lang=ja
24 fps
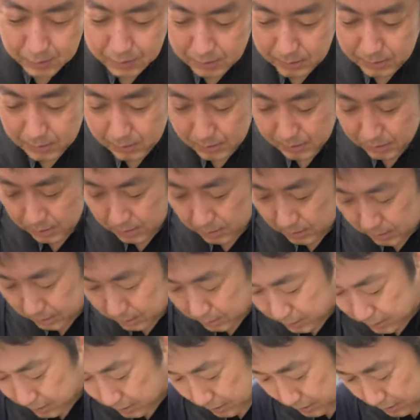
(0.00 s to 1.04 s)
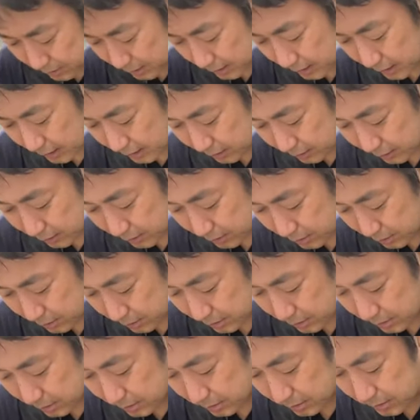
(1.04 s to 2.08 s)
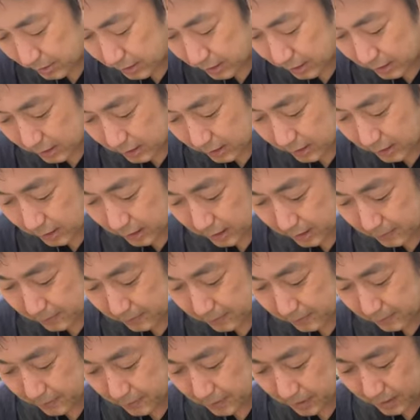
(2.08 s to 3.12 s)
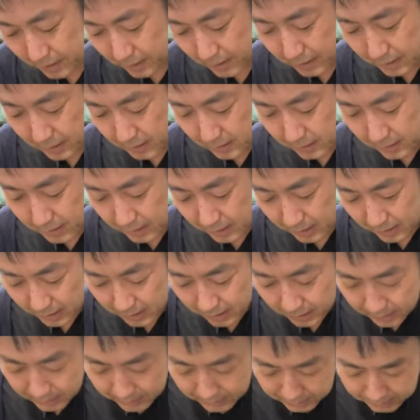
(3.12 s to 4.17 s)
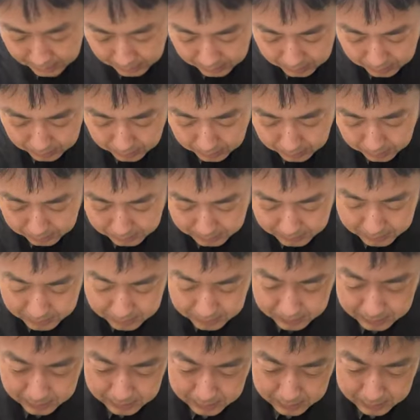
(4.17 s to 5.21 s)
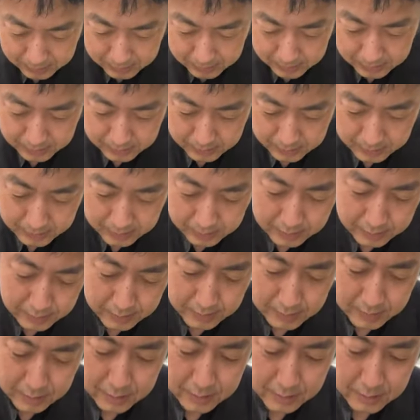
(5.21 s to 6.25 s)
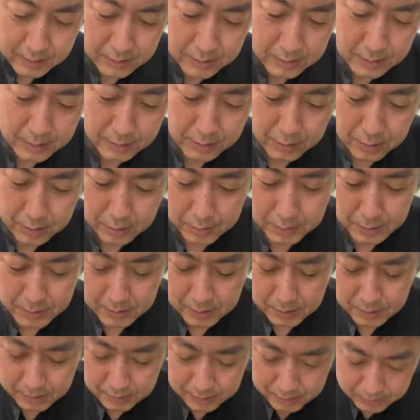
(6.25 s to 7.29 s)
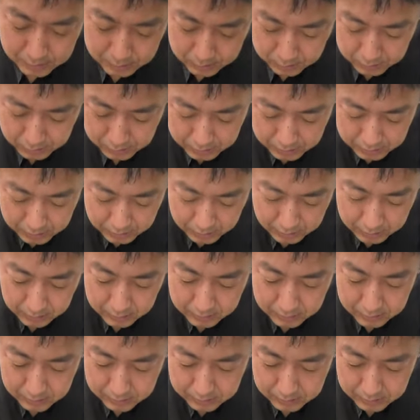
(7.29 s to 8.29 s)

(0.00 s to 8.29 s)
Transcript: のコンポジションカレーとはちょっと作り方が、えー、違っております違っておりますちょっと進化